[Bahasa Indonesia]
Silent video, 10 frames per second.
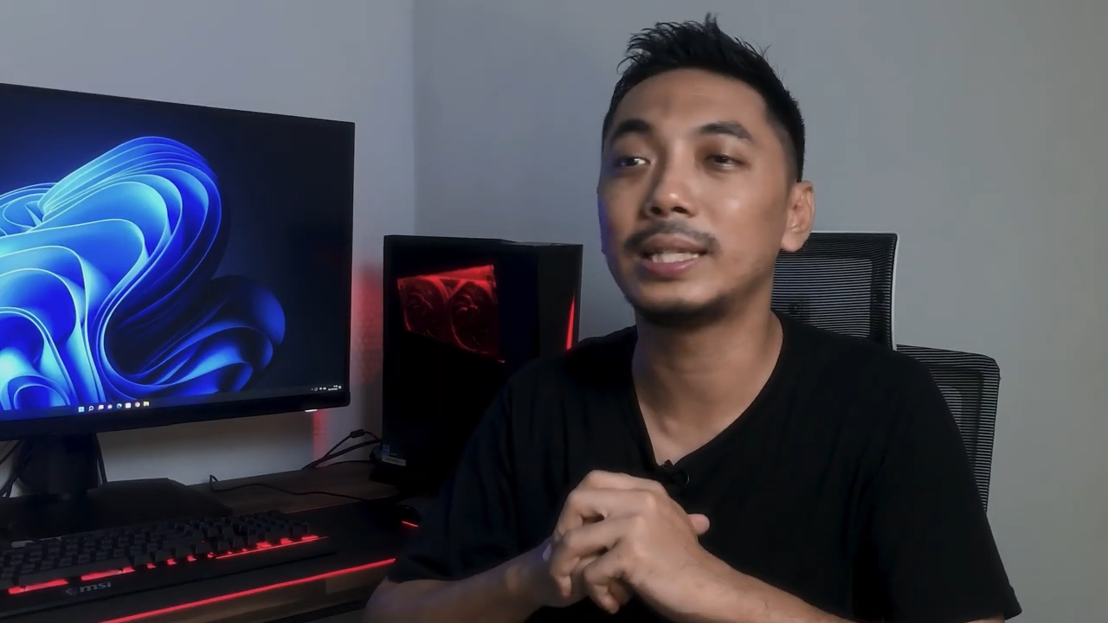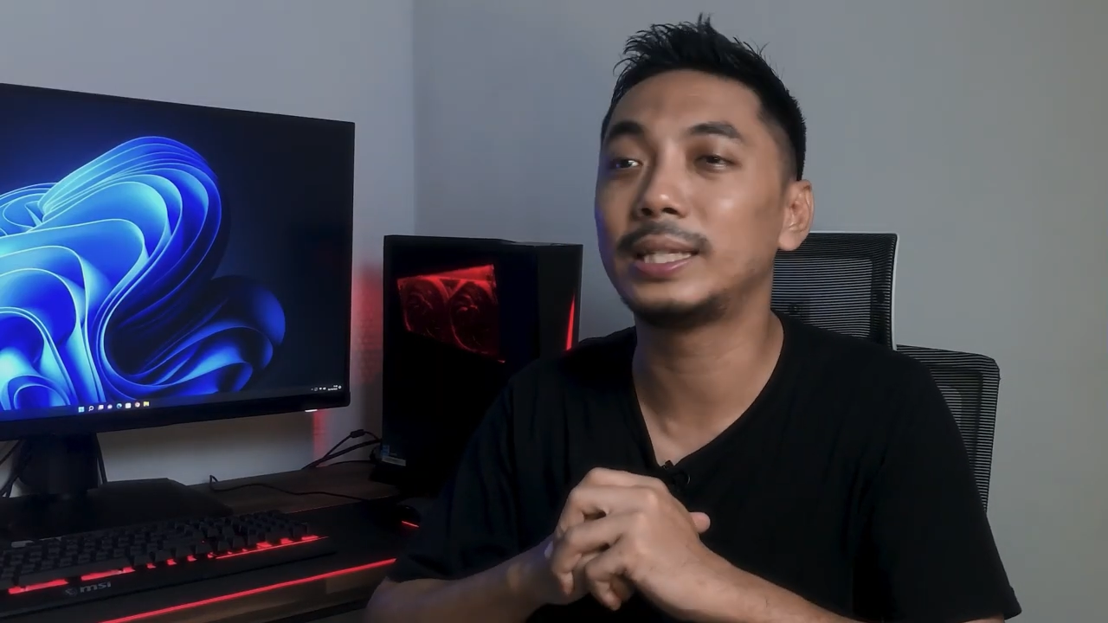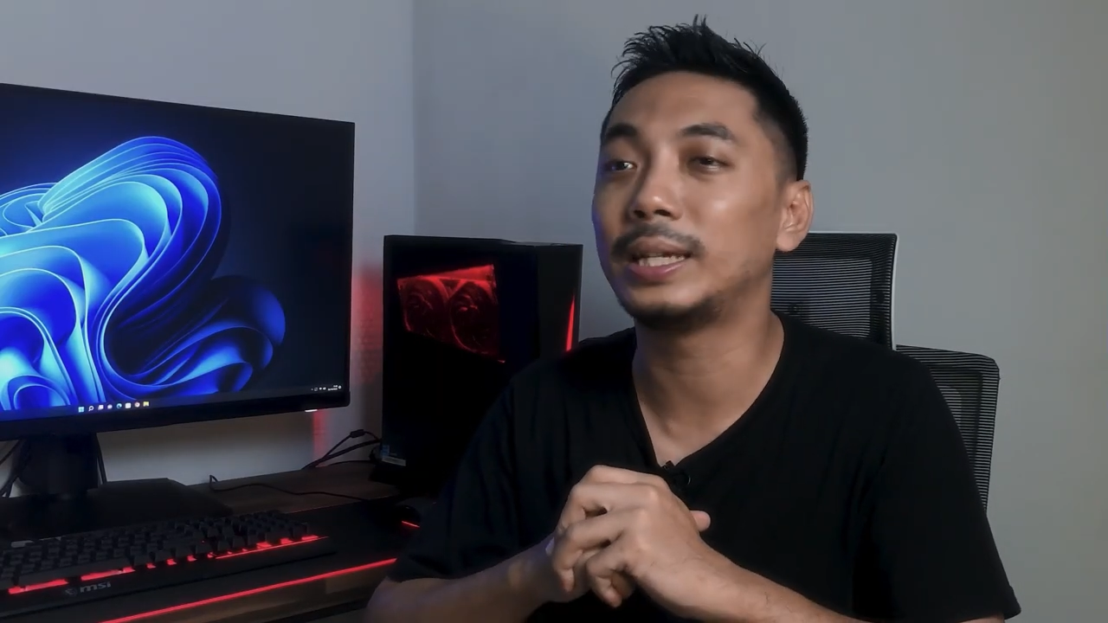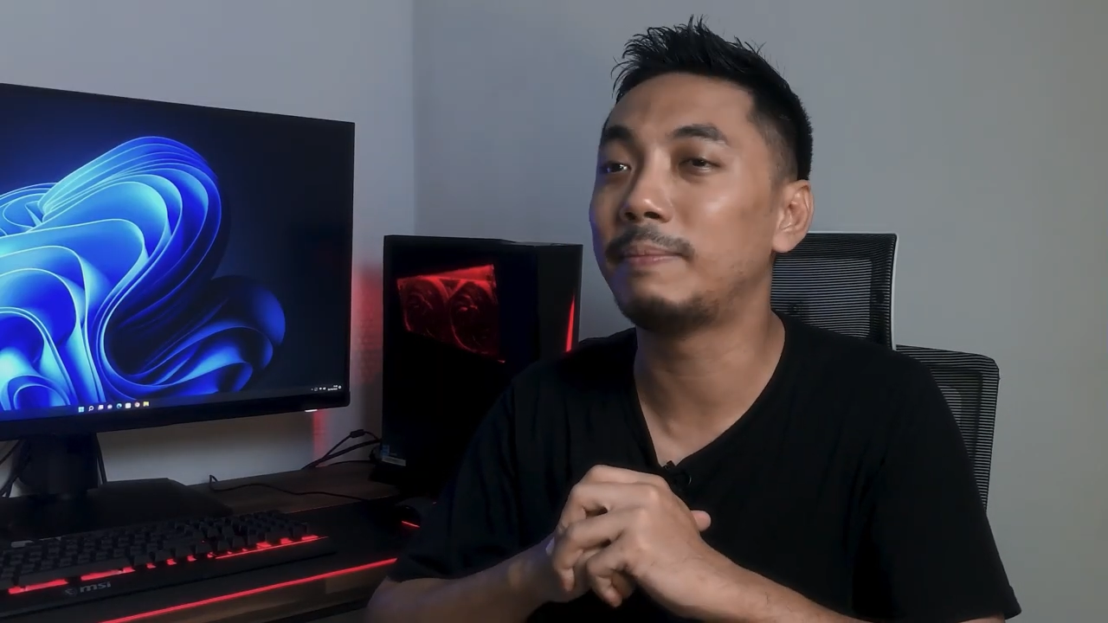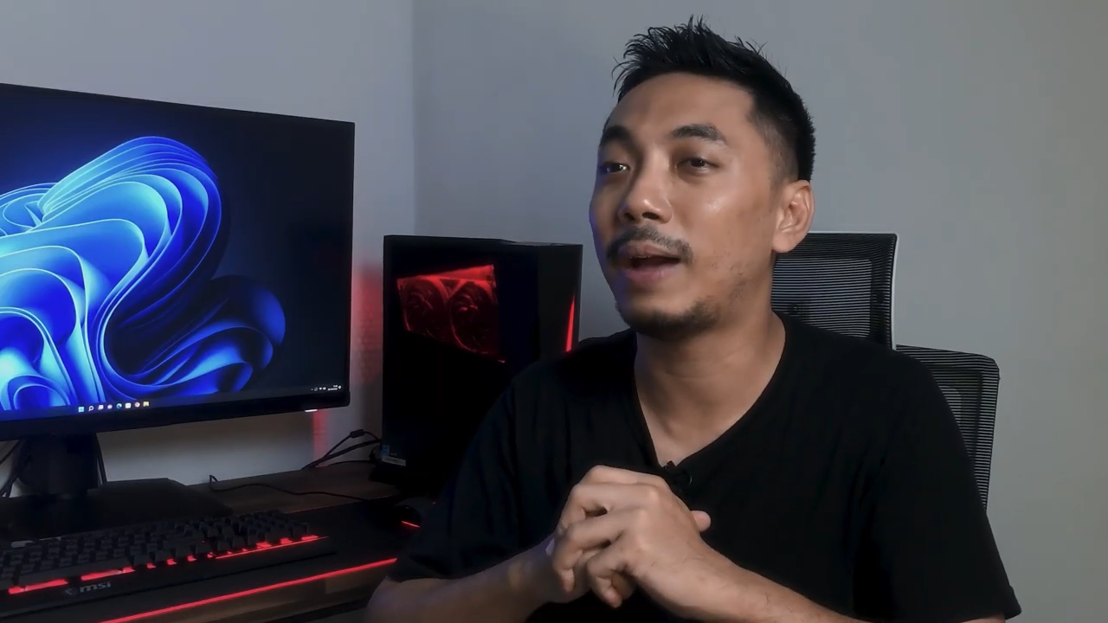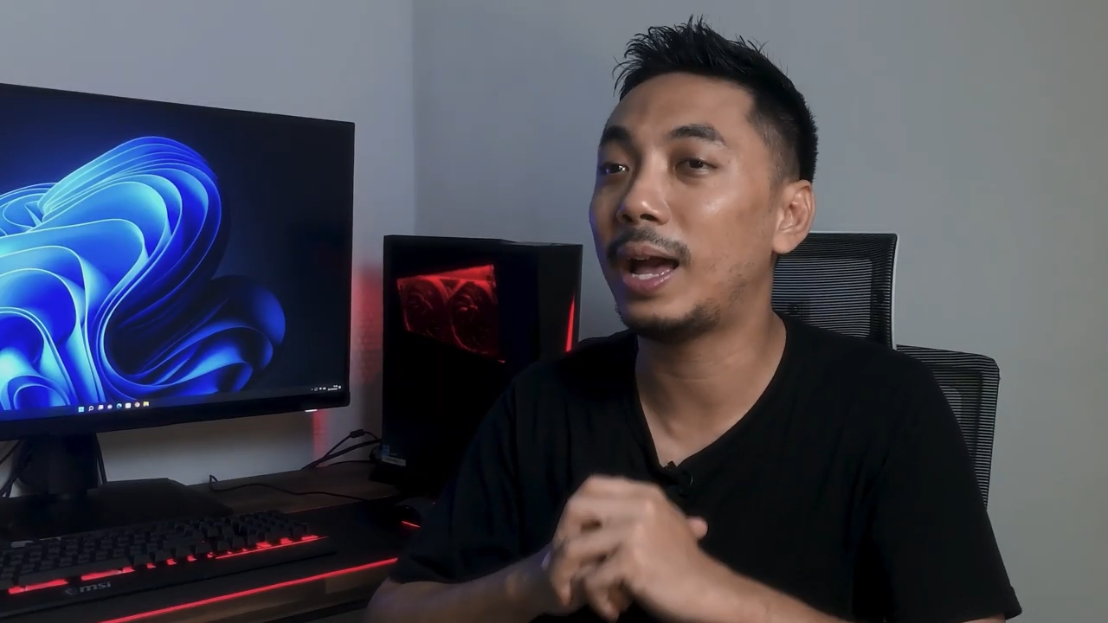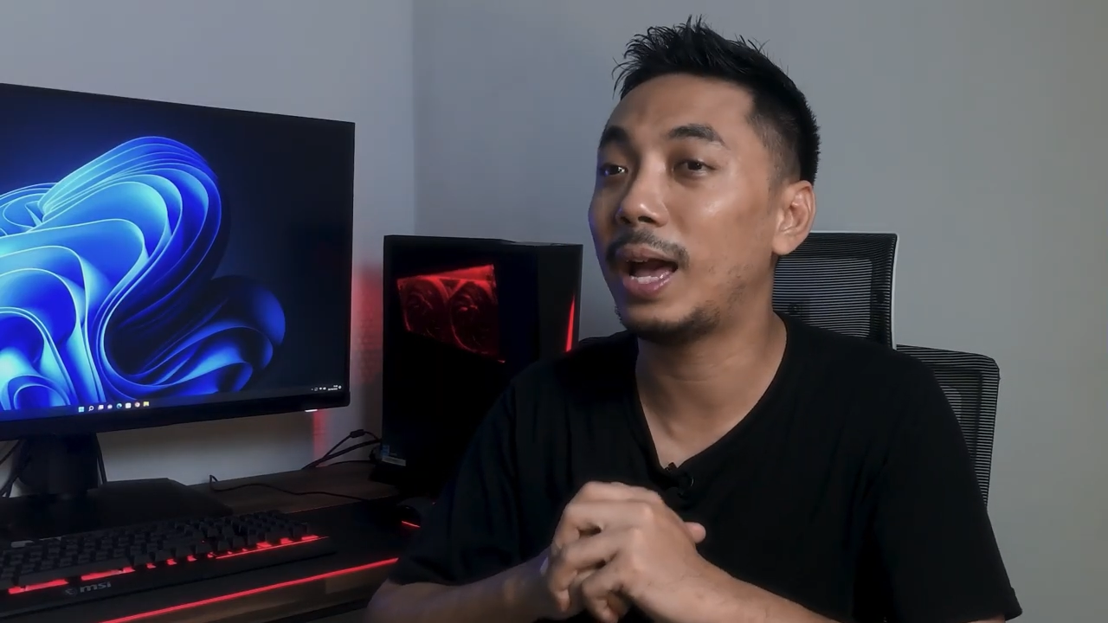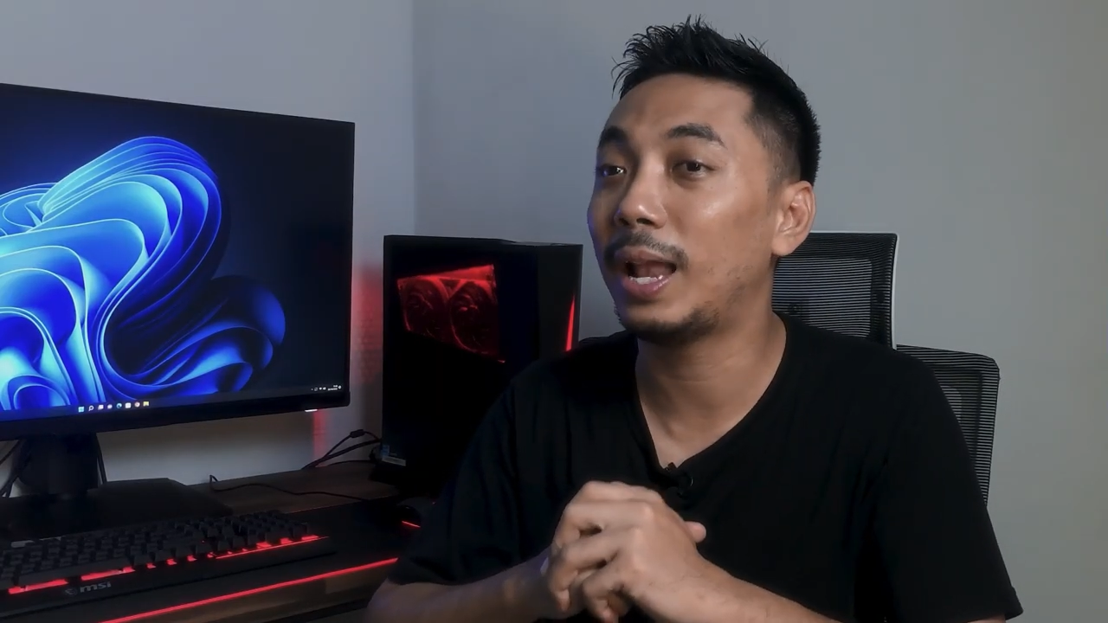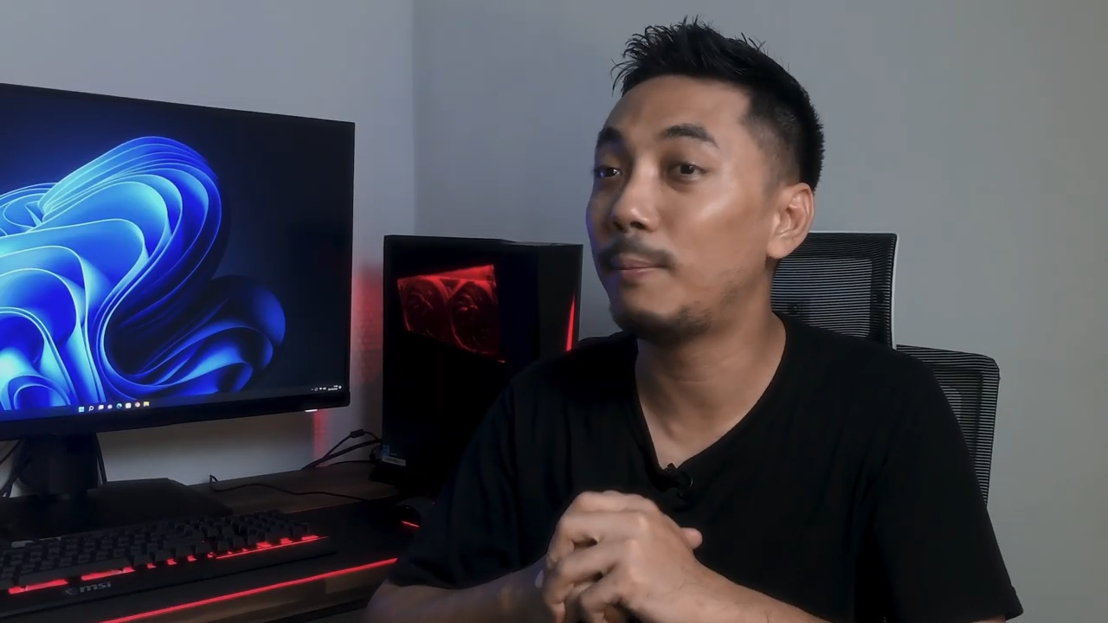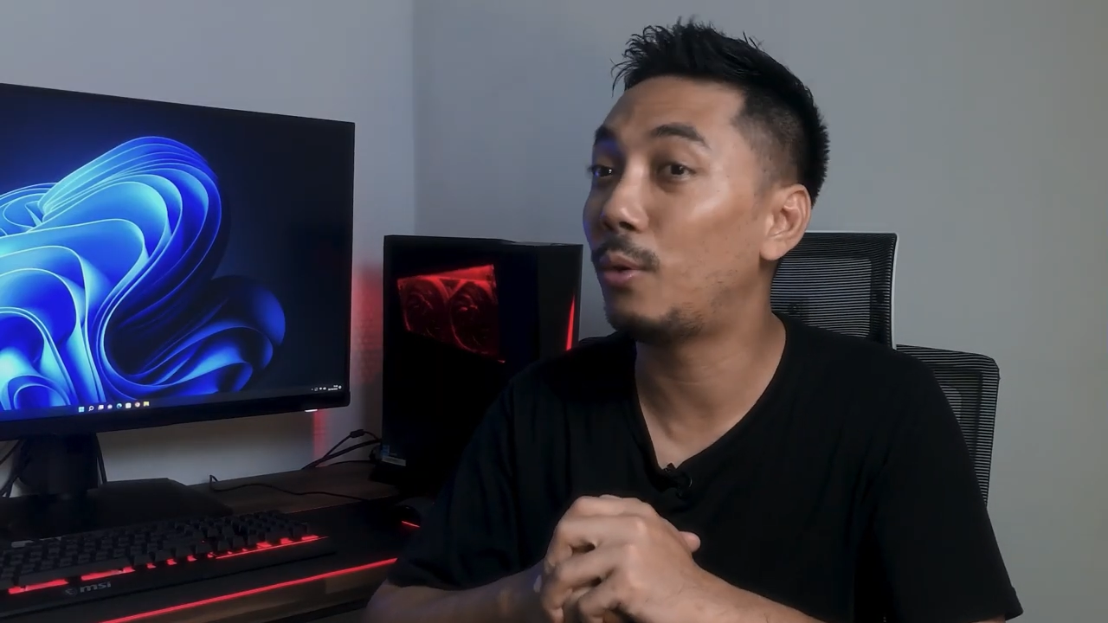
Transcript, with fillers: semahal